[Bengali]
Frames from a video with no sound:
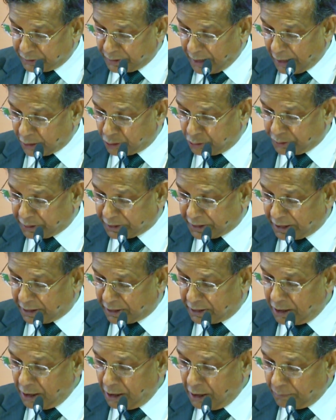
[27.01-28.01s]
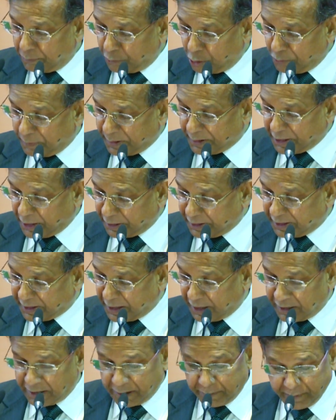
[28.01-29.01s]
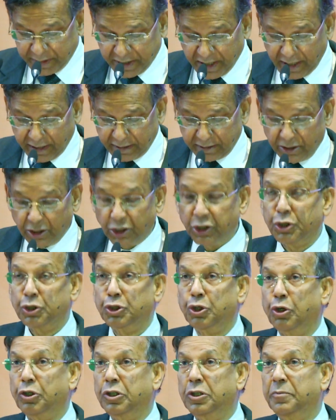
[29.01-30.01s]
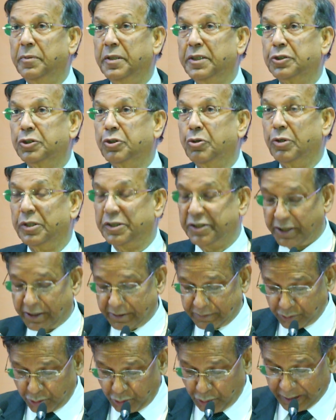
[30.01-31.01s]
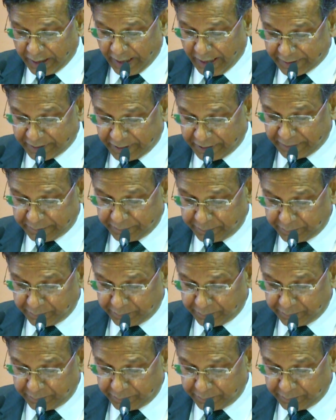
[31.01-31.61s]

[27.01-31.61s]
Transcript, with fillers: নাগরিকের প্রবেশাধিকারের বিধান সন্নিবেশ করেছেন করে গেছেন